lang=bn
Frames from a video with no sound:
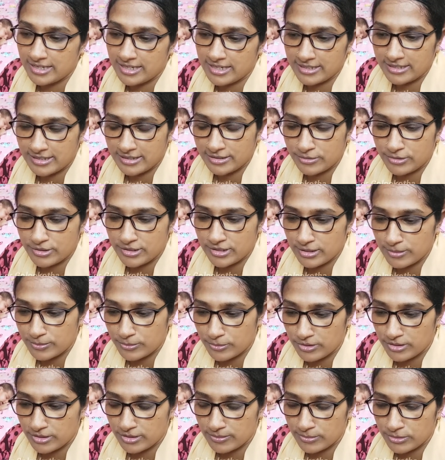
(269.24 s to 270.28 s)
এটা ওনাকে
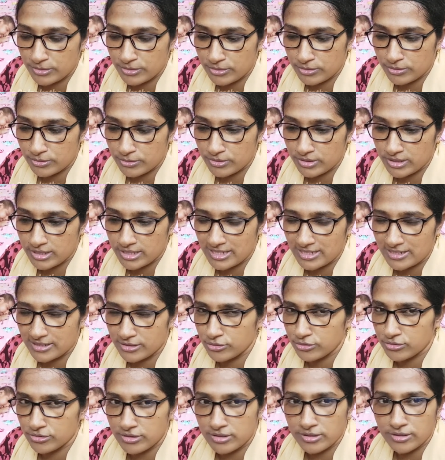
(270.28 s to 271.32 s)
বললাম তো উনি
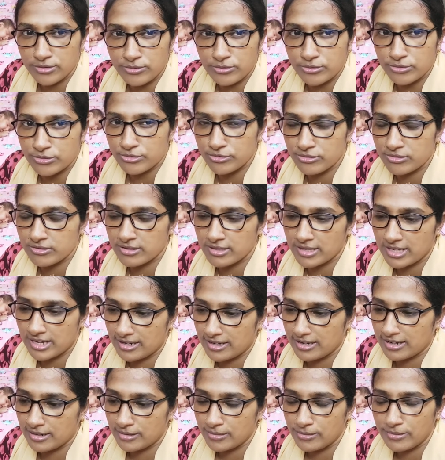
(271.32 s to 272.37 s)
এটার জন্যও ওষুধ দেন
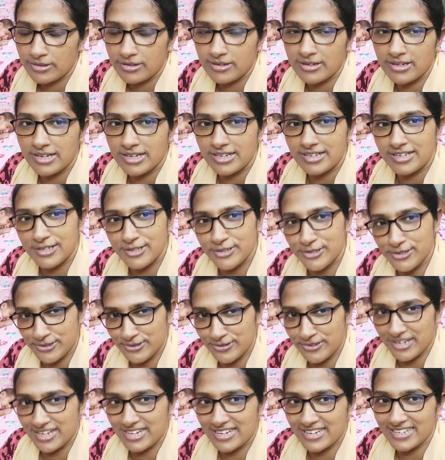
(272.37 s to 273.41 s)
নাই এটার জন্য
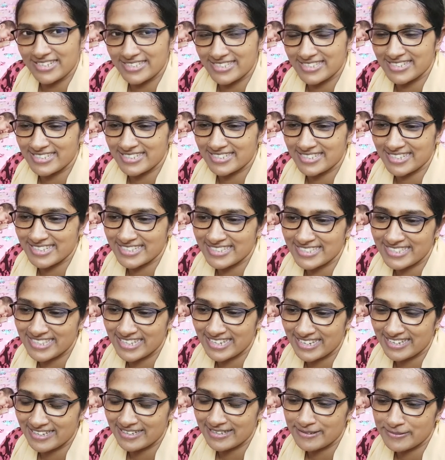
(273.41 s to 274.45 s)
একটা এক্সারসাইজ
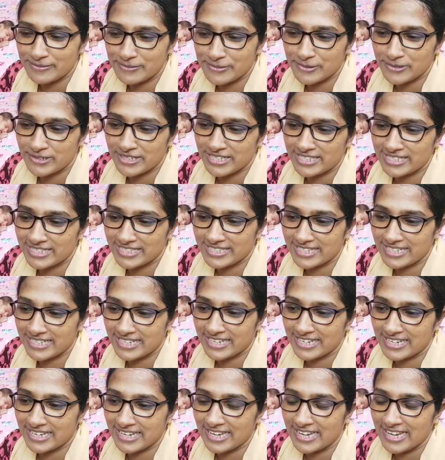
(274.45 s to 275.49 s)
দিলেন বললেন যে
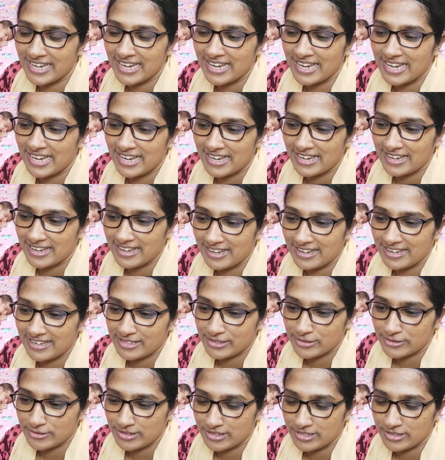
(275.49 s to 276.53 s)

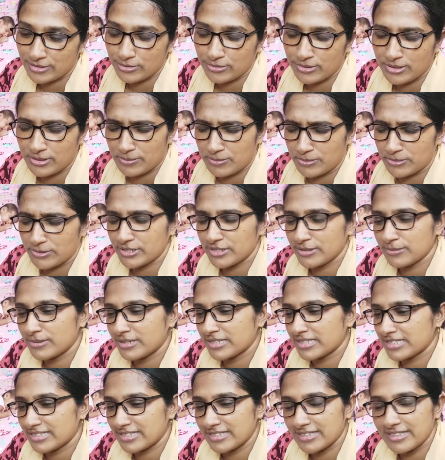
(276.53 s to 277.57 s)
আসলে তো এই বয়সে
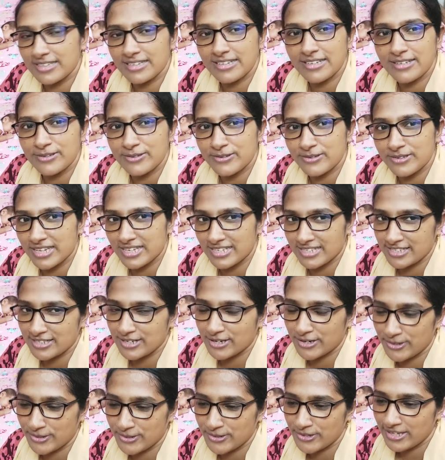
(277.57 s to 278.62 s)
বাচ্চাদের একটু গ্যাস
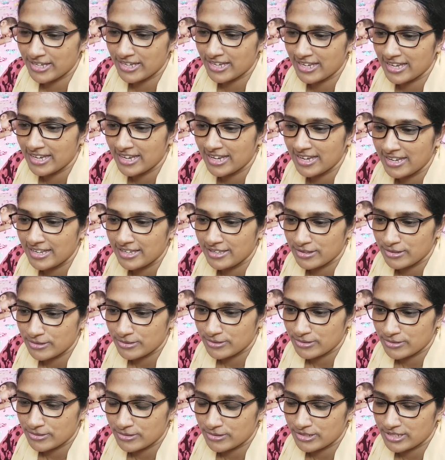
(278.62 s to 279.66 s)
হয়
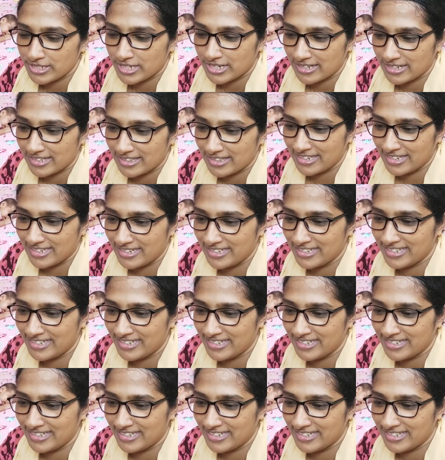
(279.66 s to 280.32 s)
তো সারাদিন